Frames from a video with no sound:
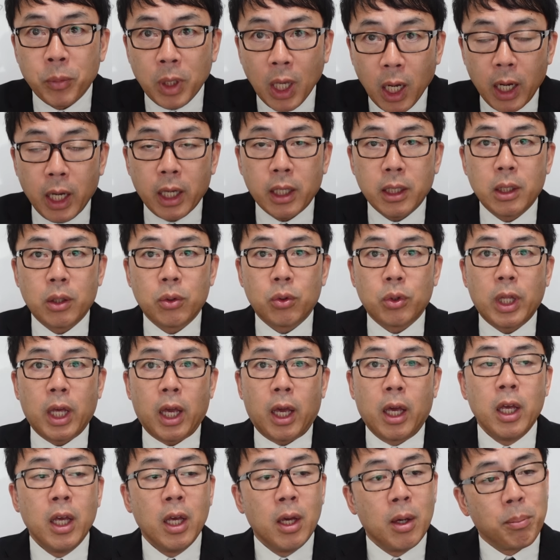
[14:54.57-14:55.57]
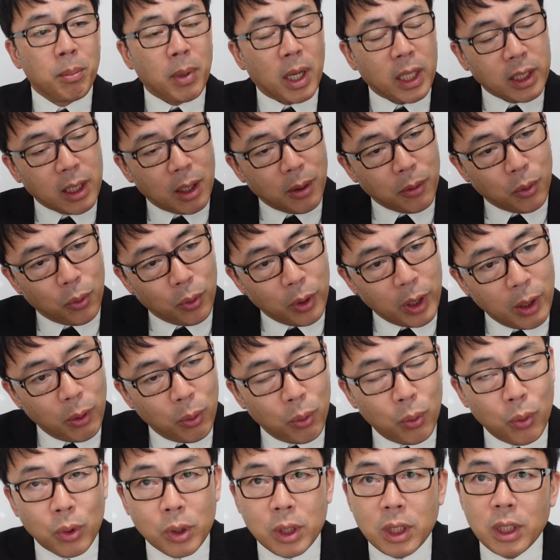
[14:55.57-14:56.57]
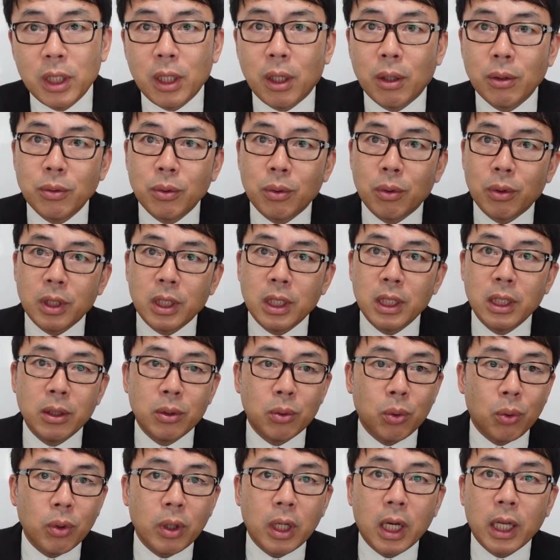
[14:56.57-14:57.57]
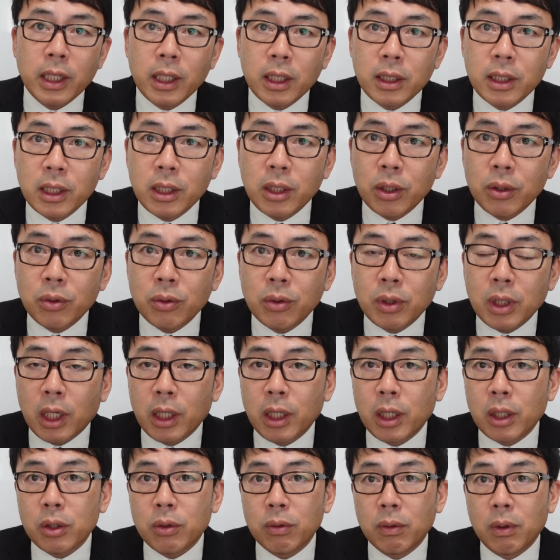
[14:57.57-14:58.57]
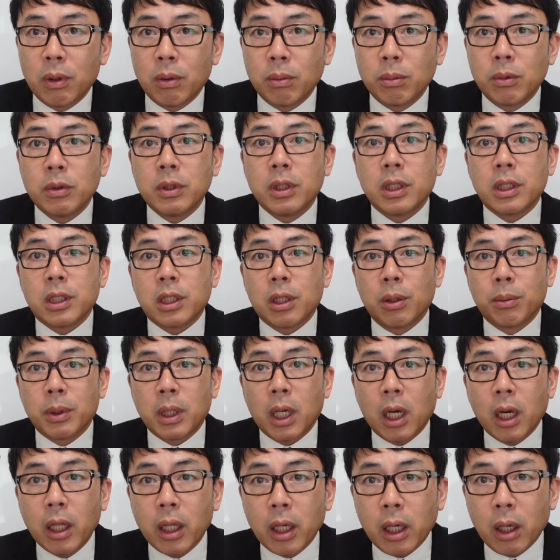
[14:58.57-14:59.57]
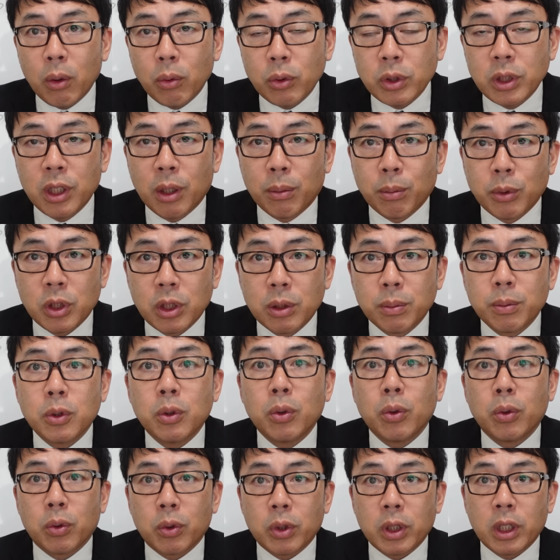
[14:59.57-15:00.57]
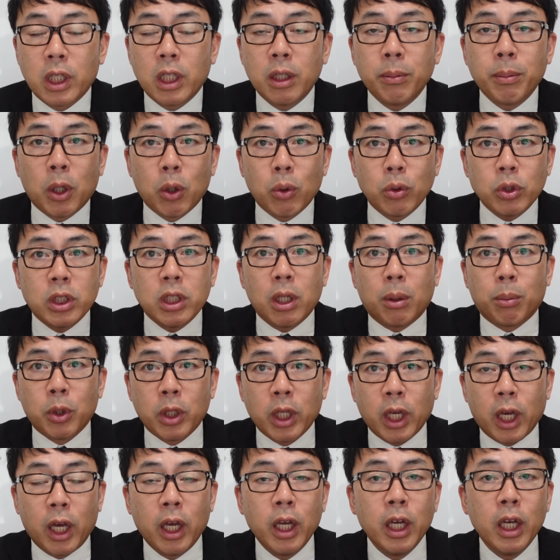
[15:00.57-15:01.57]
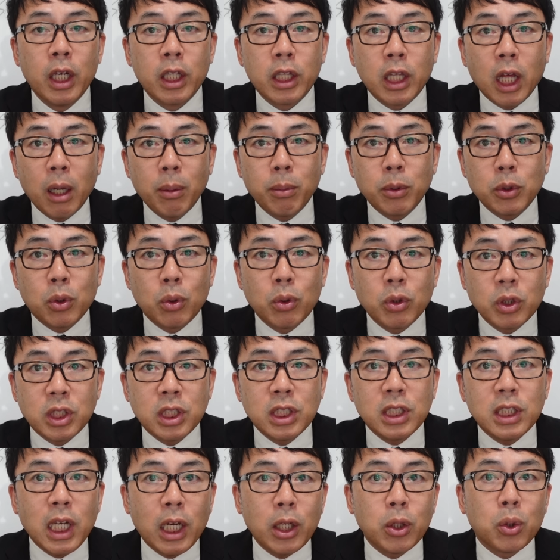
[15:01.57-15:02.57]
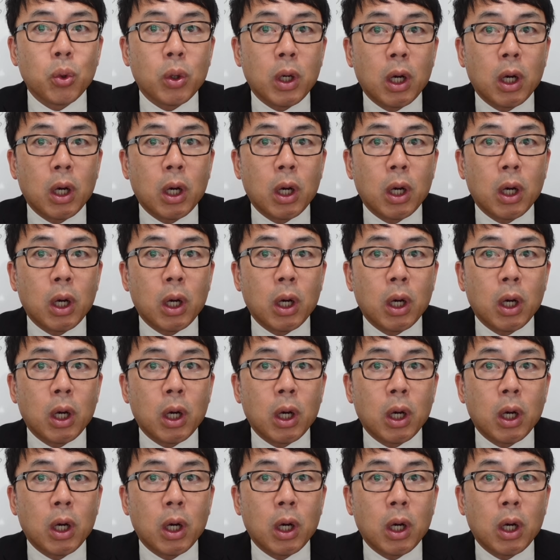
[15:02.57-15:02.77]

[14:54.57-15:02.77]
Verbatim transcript: はい。なので、またこれ大きな動きと、あの、出てくるかなとは思うんですけどなかなかロシアもしぶといのでね、今ロシアもね、だいぶその資材と